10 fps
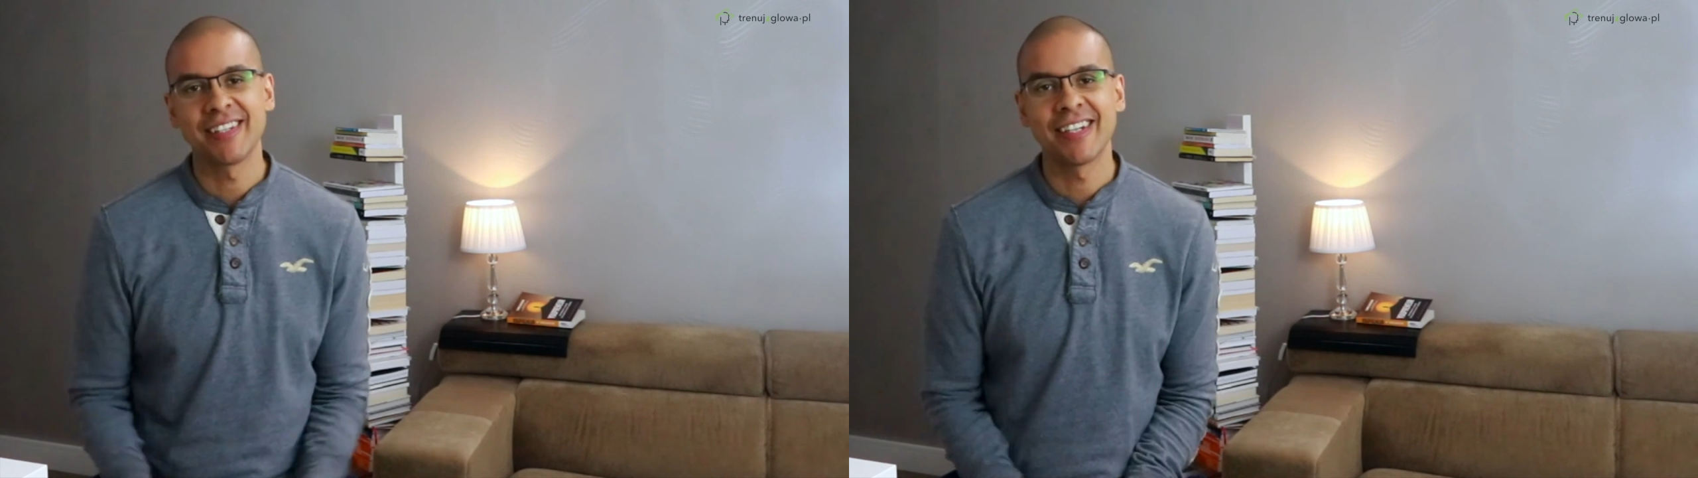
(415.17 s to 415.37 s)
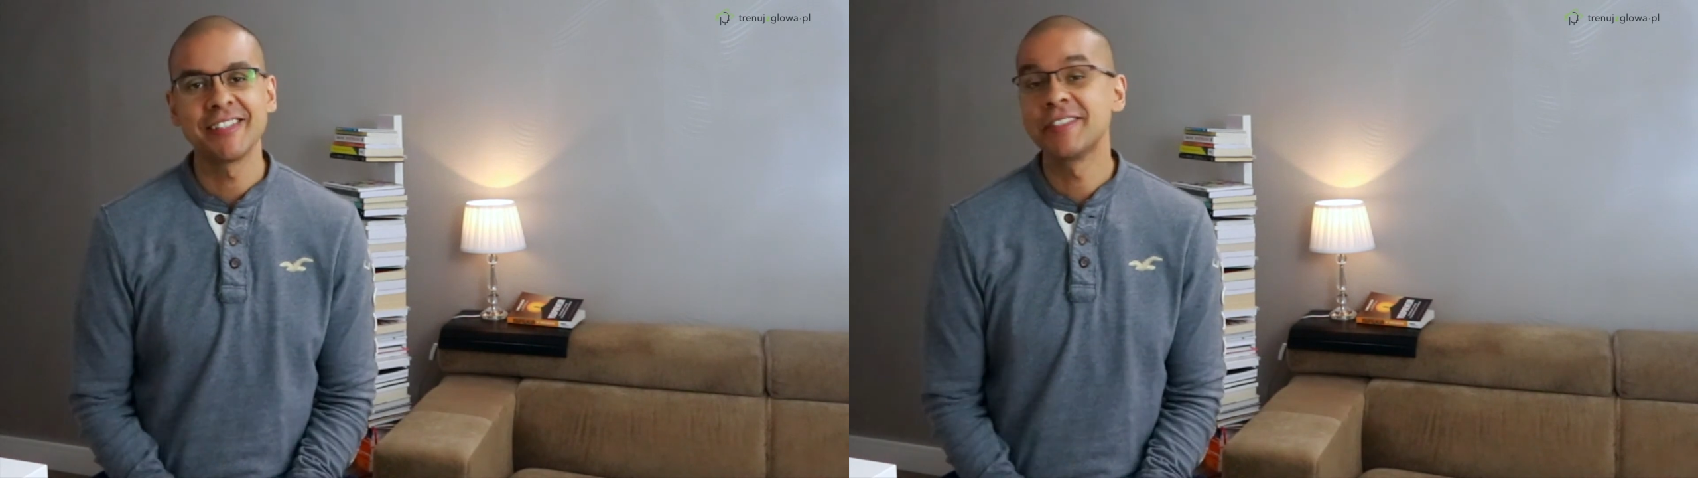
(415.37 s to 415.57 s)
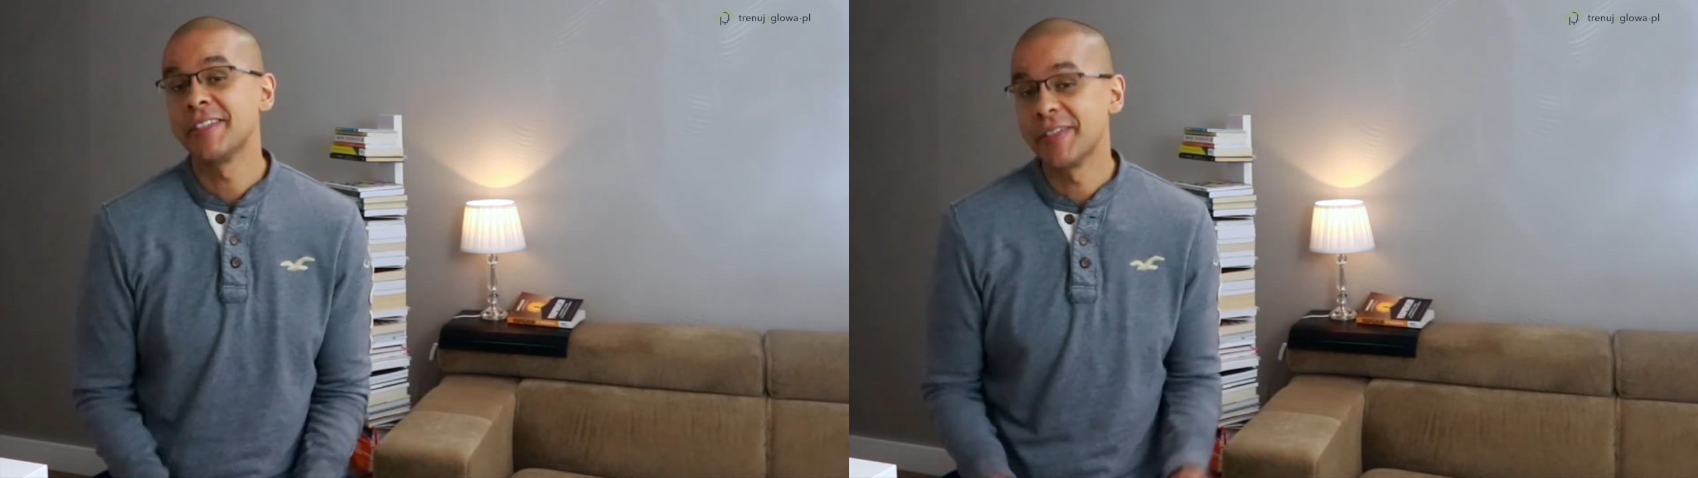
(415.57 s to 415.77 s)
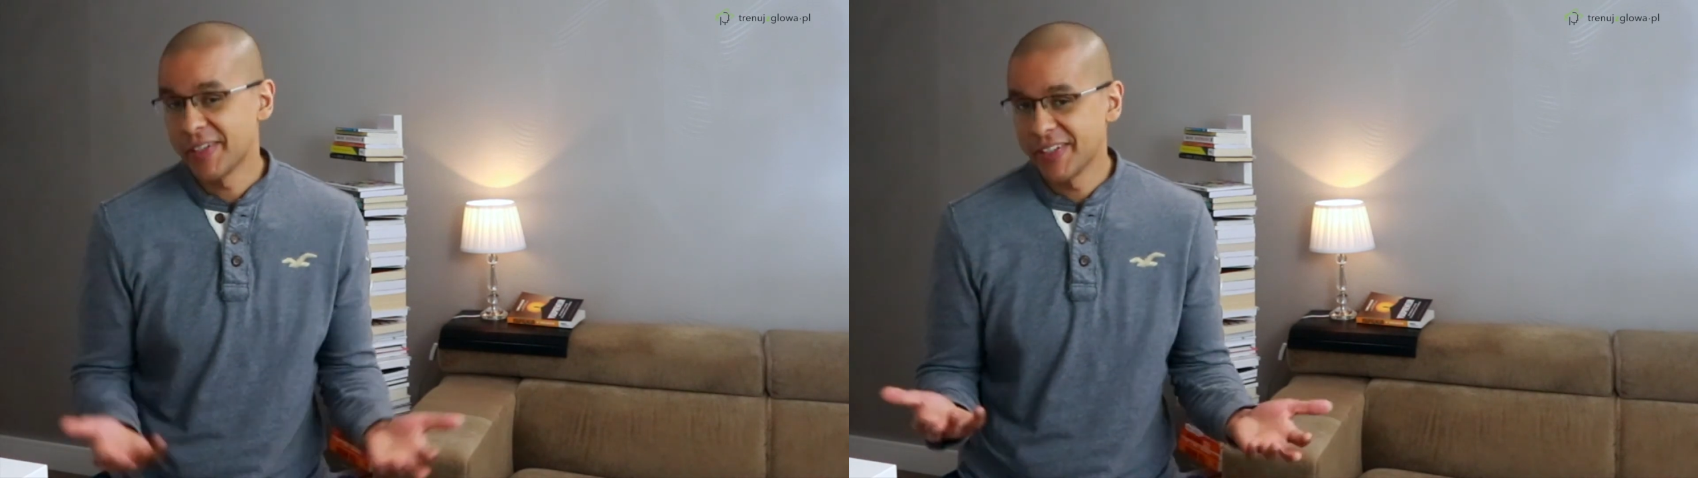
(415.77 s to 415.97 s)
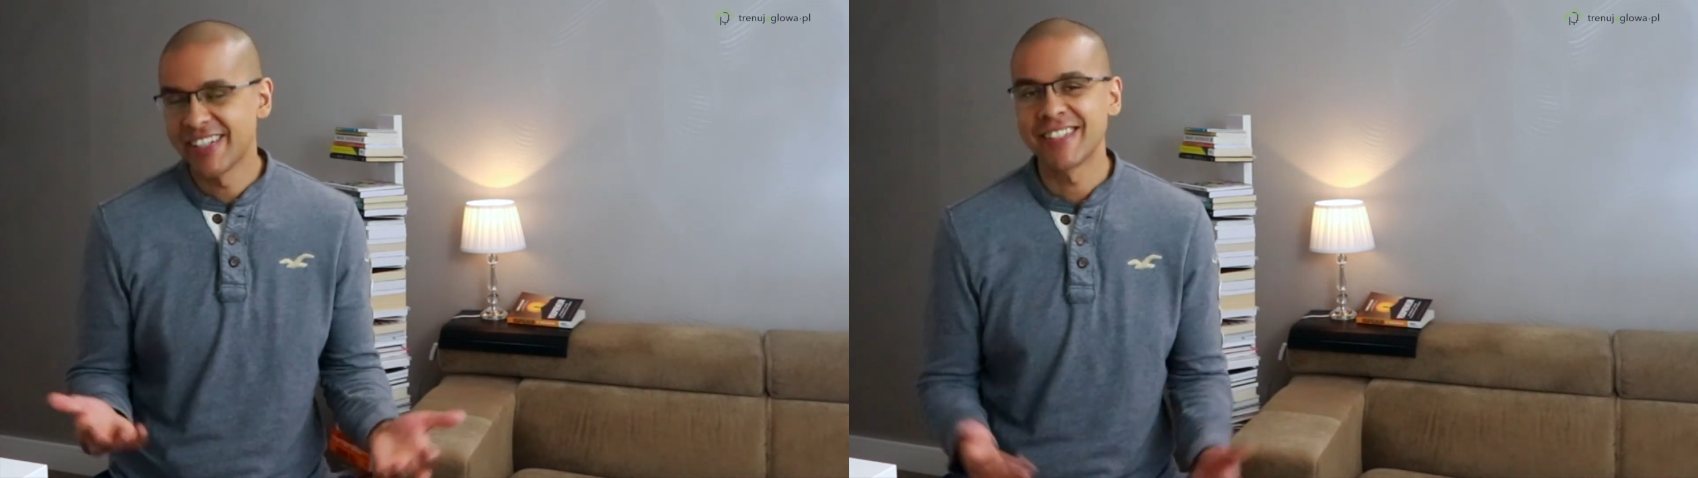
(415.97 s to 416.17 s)
treści i
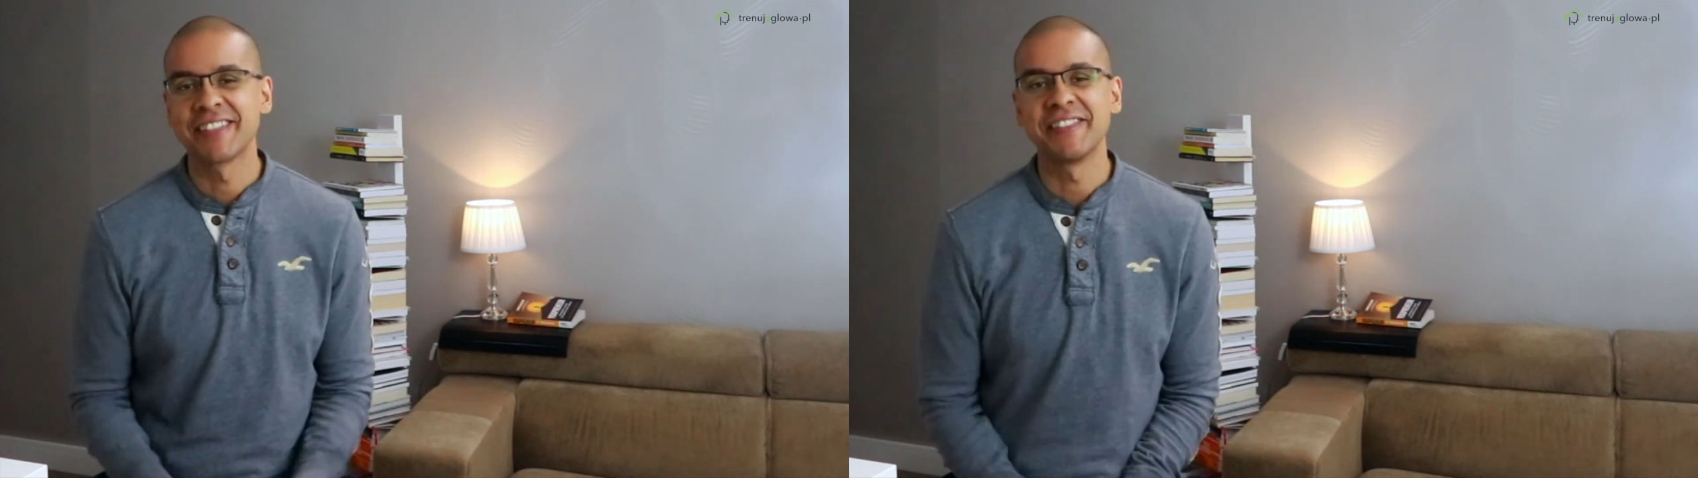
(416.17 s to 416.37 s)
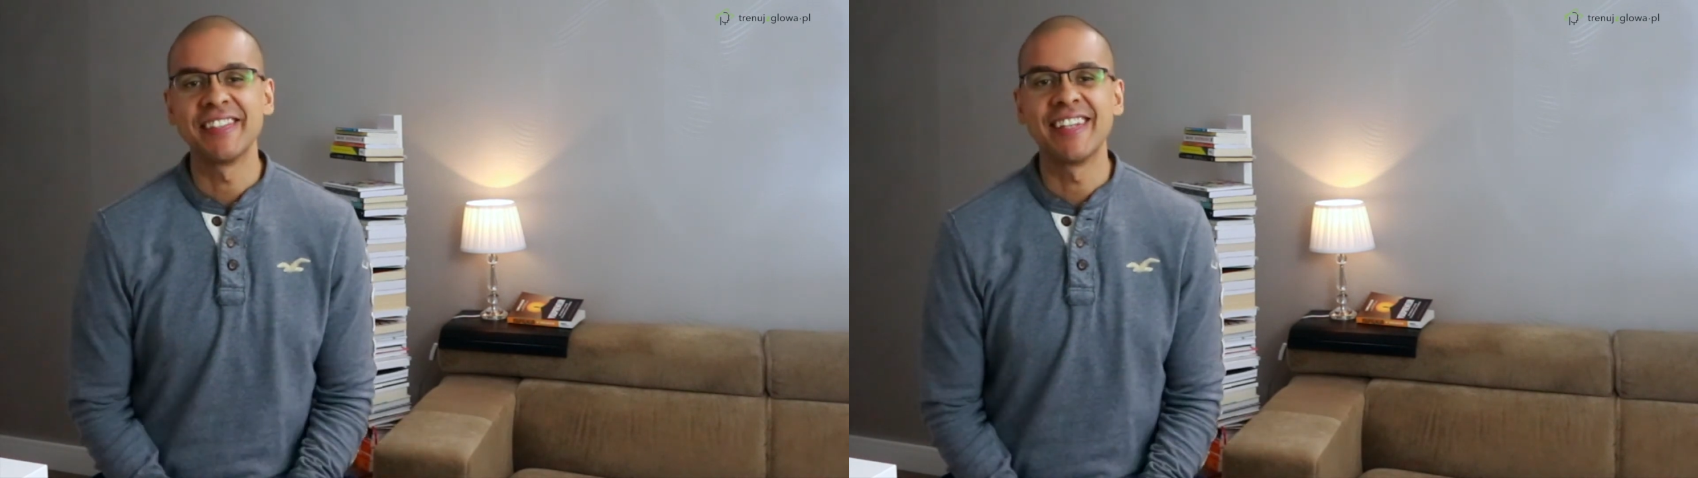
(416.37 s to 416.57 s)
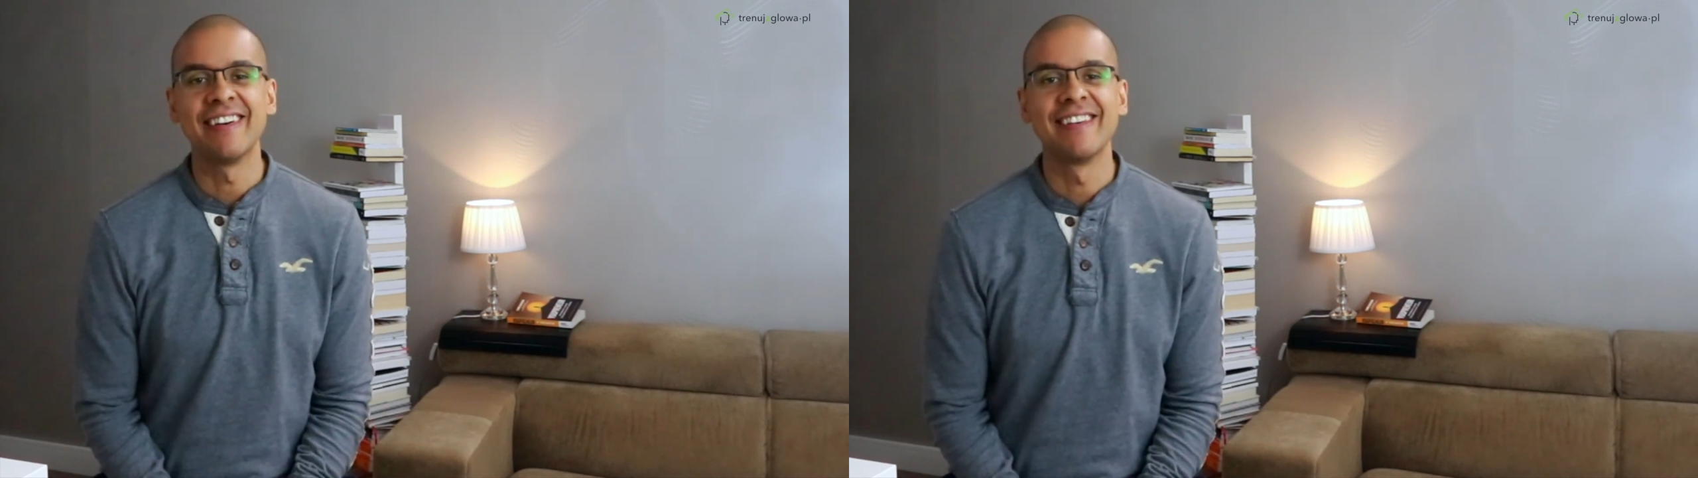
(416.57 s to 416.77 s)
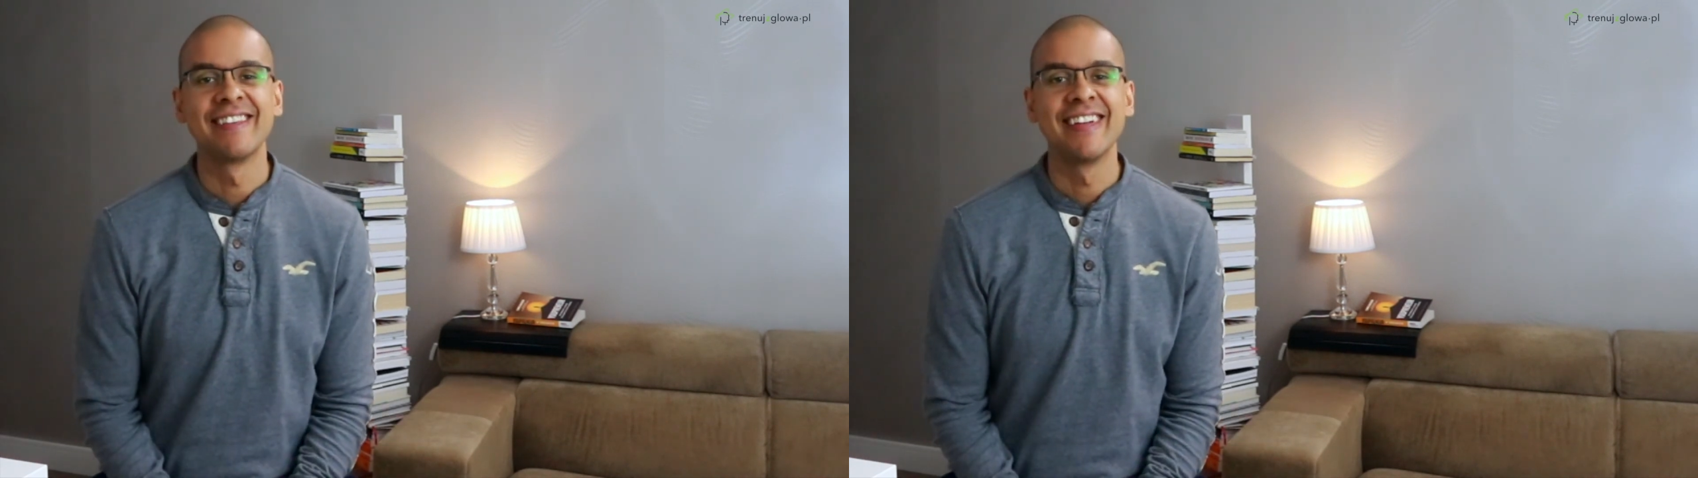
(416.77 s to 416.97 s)
oglądasz to wideo.